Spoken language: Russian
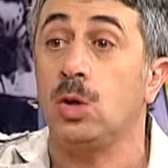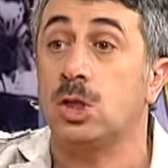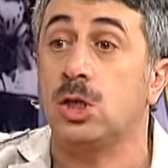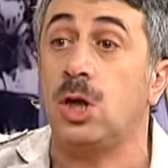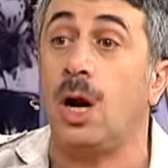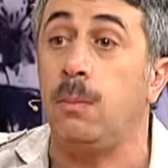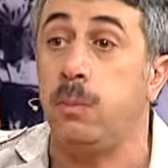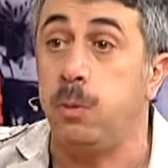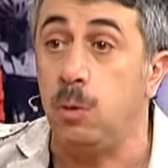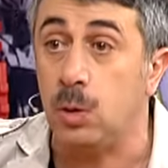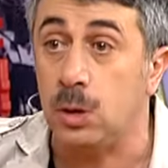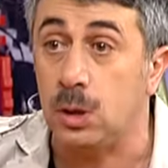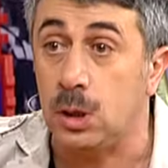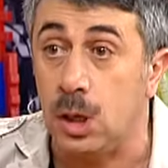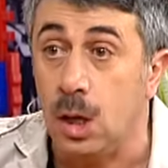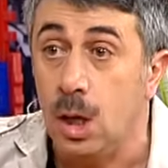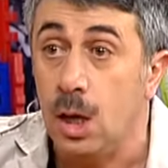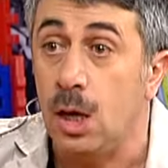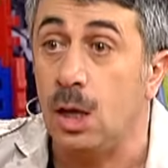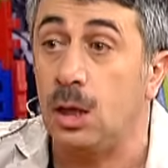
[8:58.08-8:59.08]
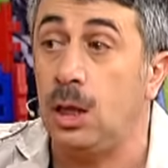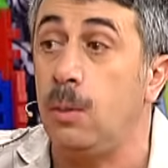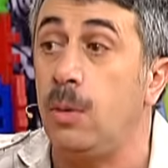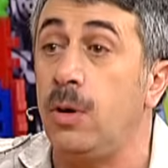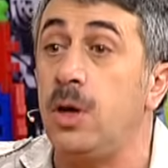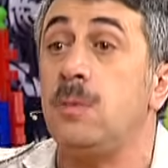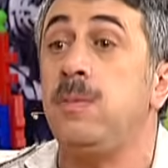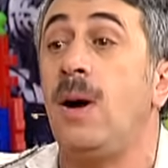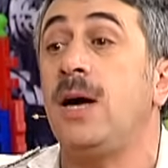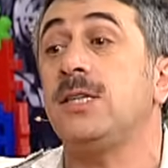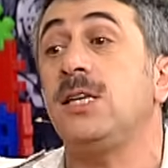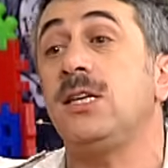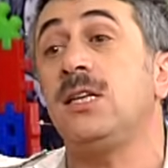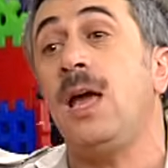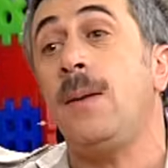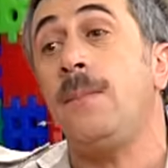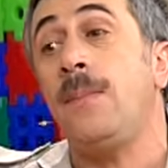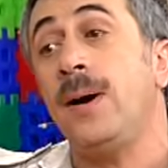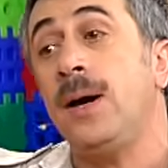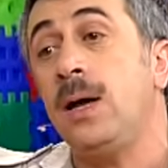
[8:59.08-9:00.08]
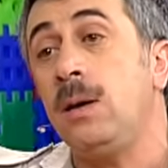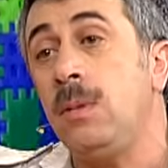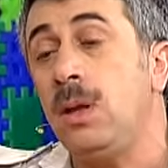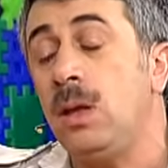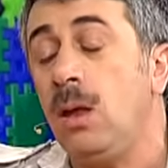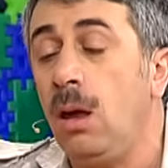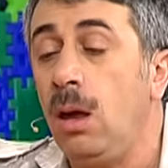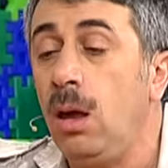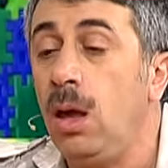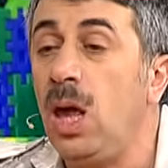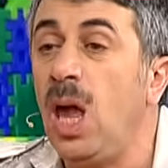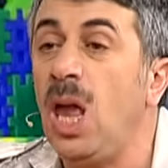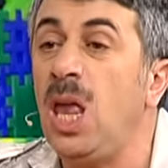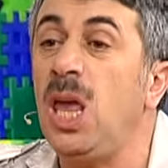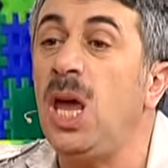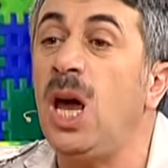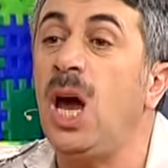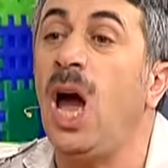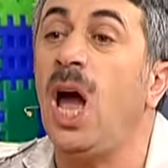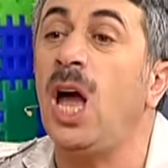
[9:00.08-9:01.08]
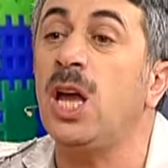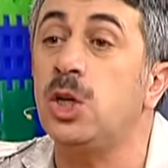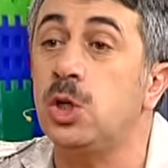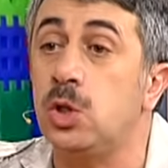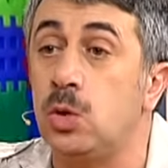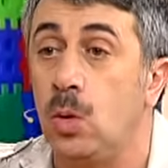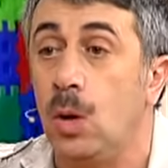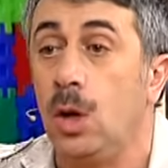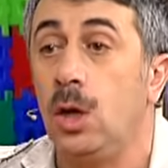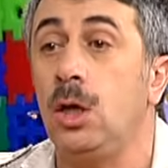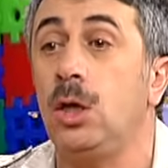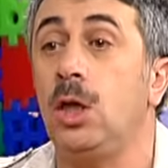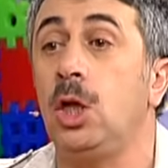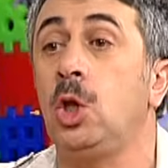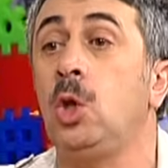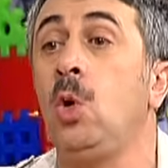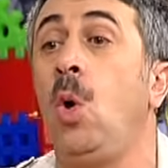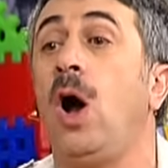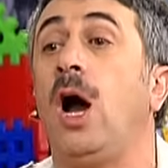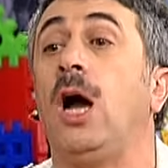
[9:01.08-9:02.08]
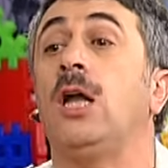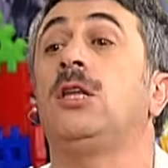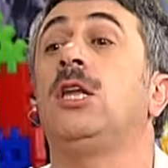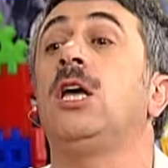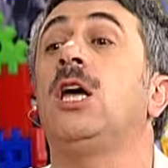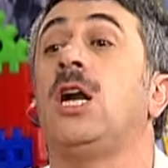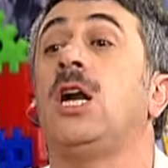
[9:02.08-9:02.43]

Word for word: с работы, и ты говоришь, Максик, тебя покормить? Я не хочу. И ты только ты